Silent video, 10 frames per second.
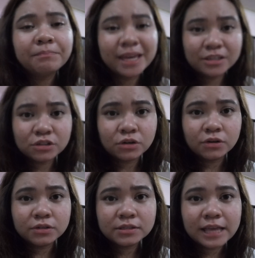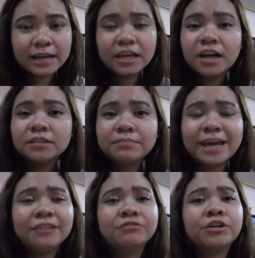pesos and I got
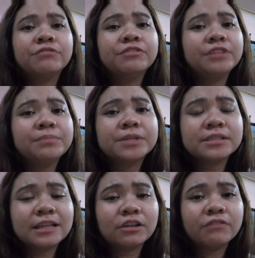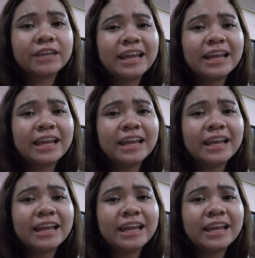mine for 50% off.